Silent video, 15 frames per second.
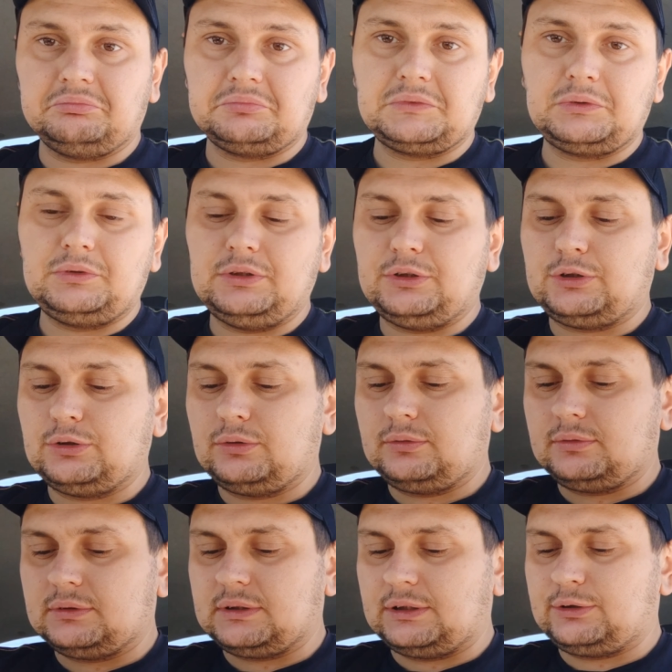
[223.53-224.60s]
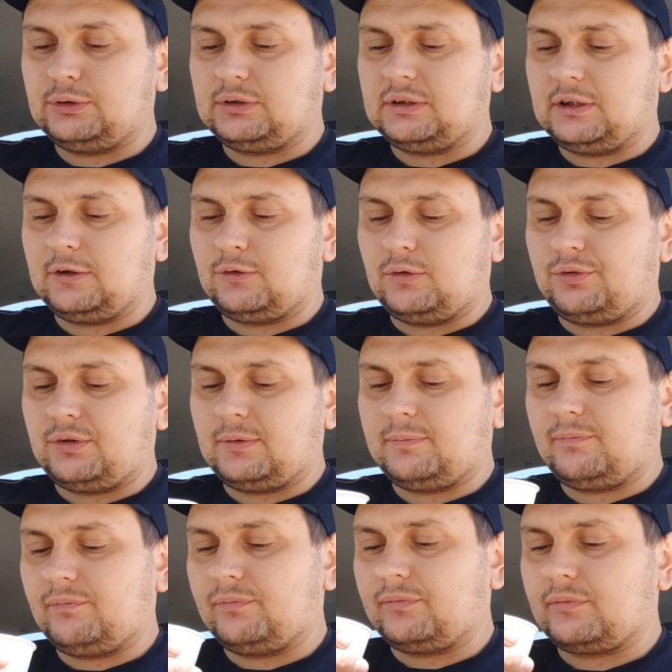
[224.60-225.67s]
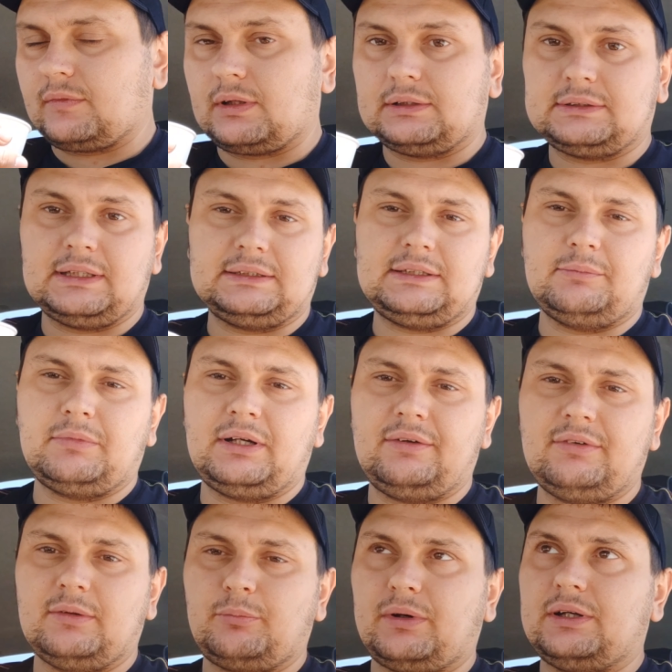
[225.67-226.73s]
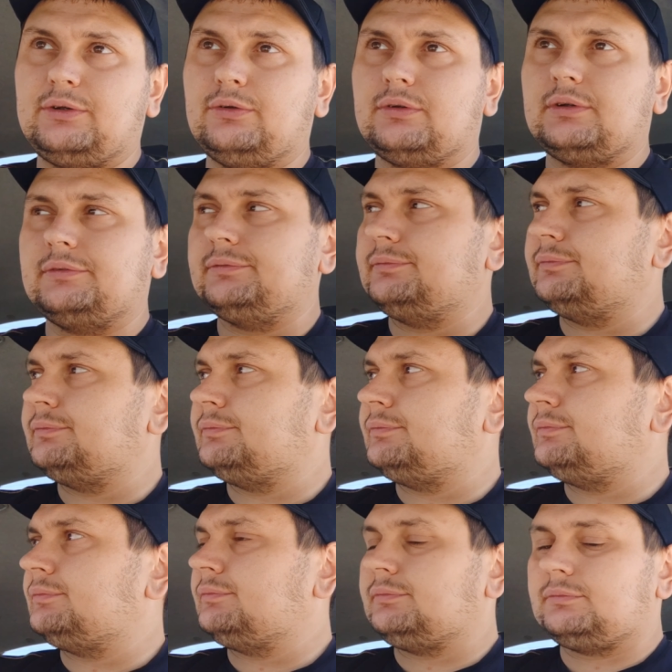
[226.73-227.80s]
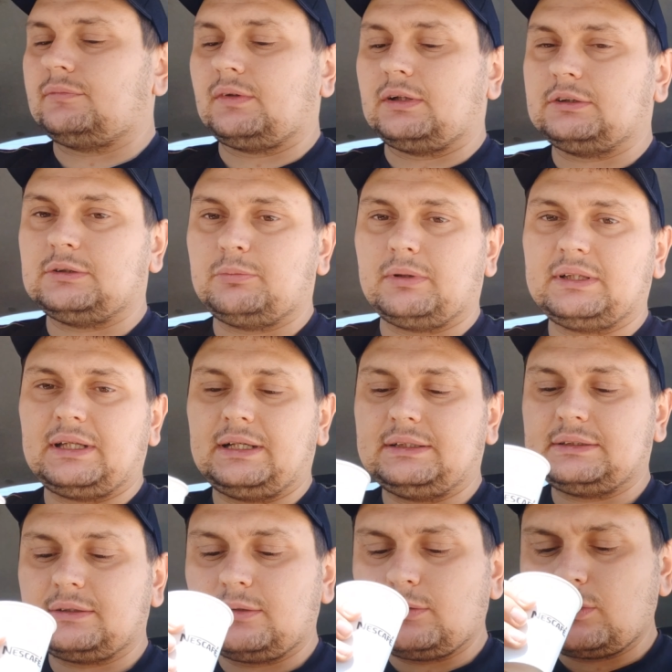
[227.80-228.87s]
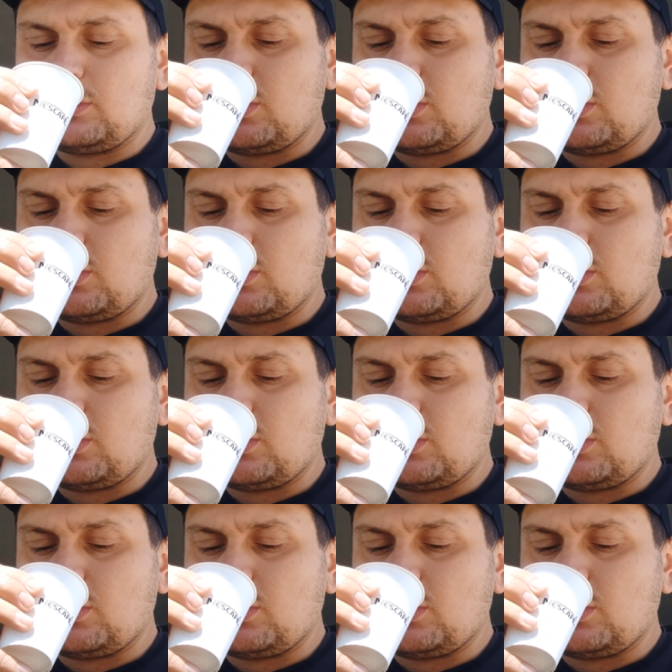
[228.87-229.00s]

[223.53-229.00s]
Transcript: Ну ничего, зачетная кофе. За 7 гривен пойдет. сбодриться.